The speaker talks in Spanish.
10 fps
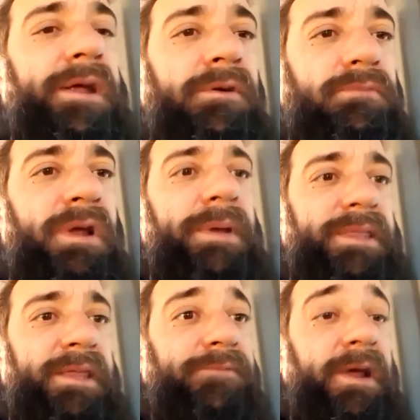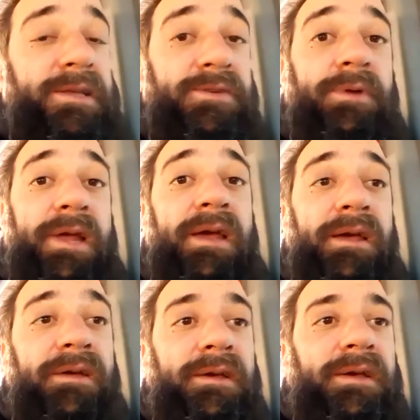¿no? Una metáfora
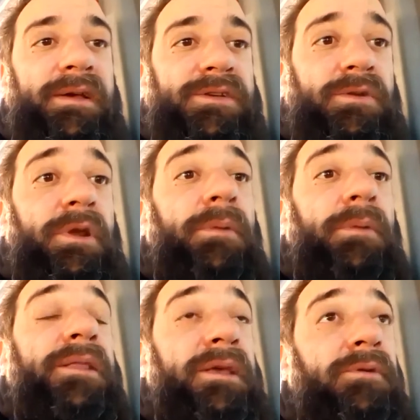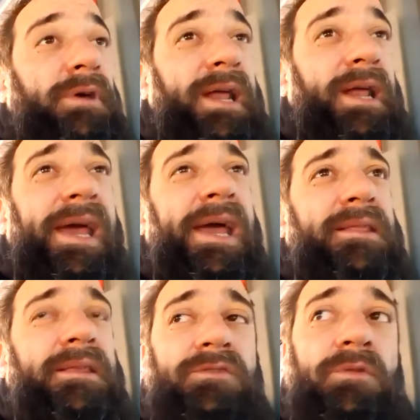sobre, sobre el objetivo de la
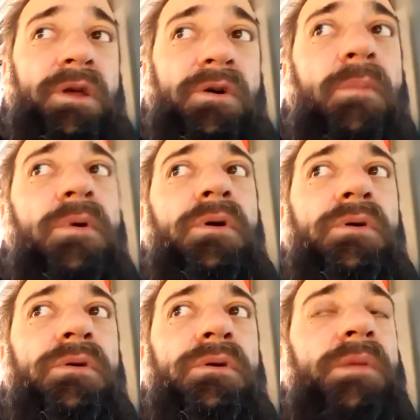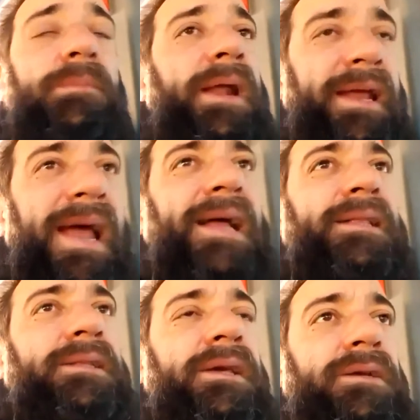gente, sobre cómo ir para
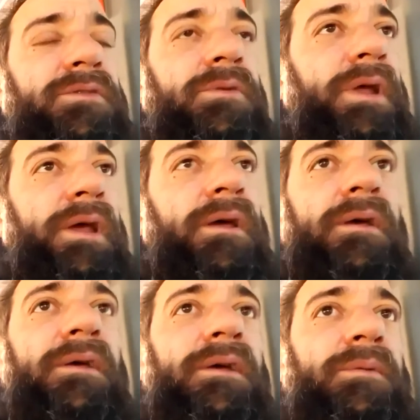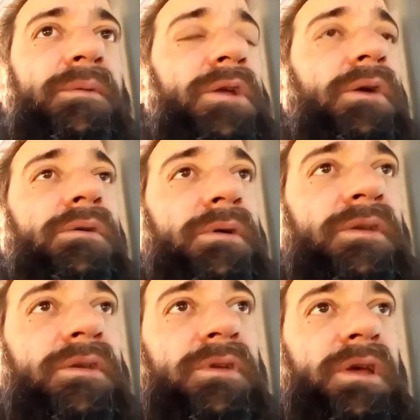adelante, sobre, bueno,
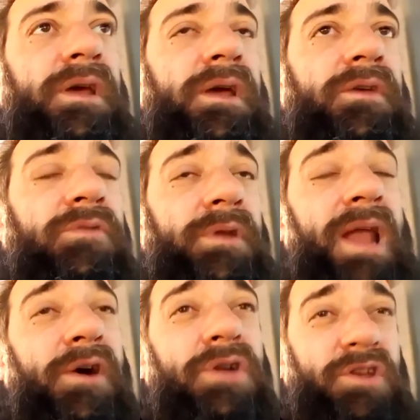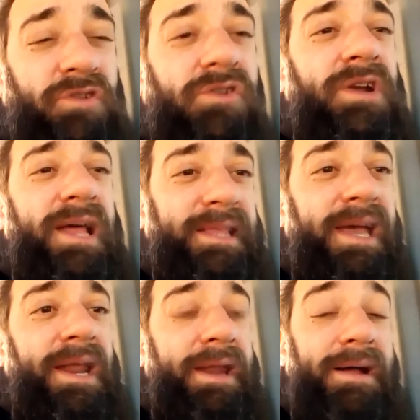es eh, sobre la conexión con la
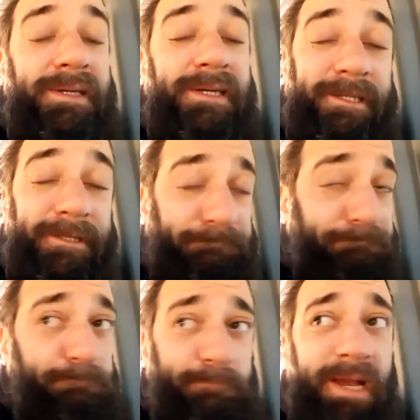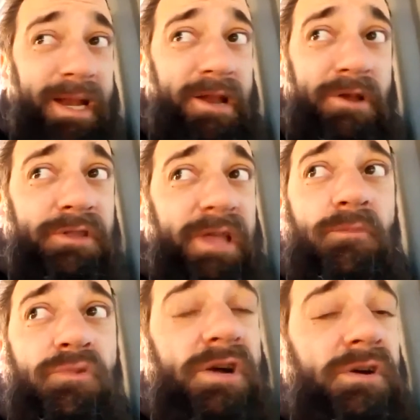tierra. En el norte
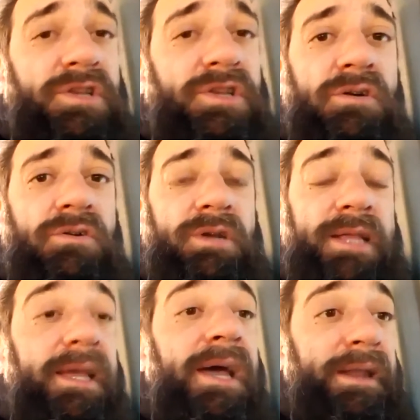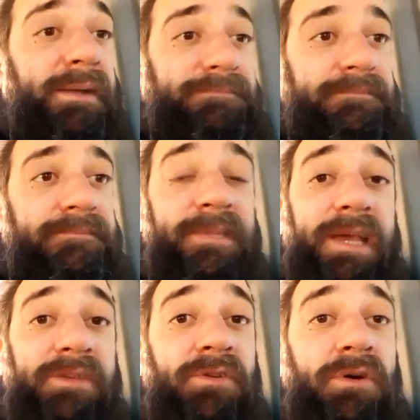hay mucha conexión con la tierra. Claro.
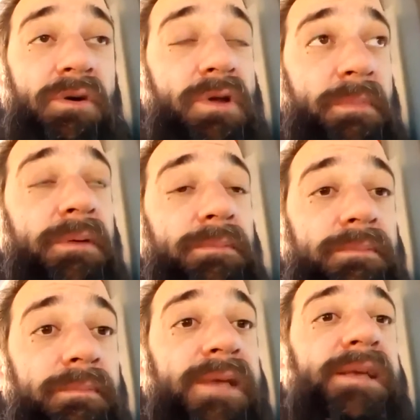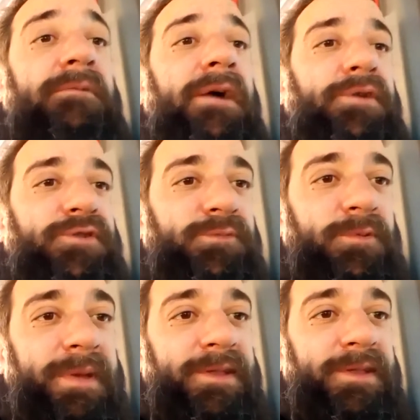Y eso, bueno, a mí me ha salvado en
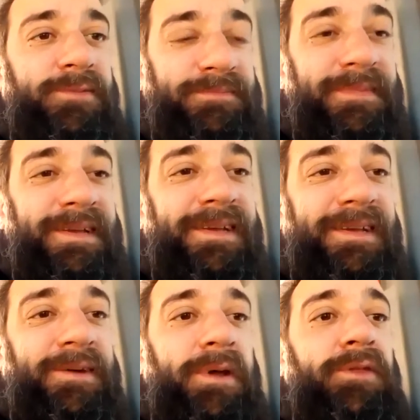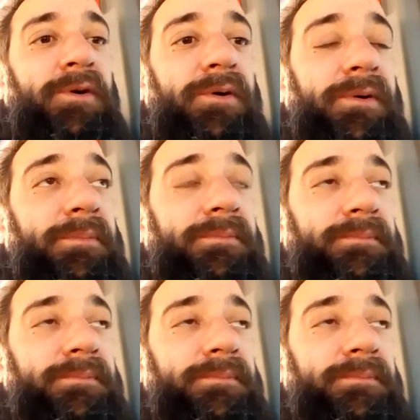su momento. ¿Y? Cuando,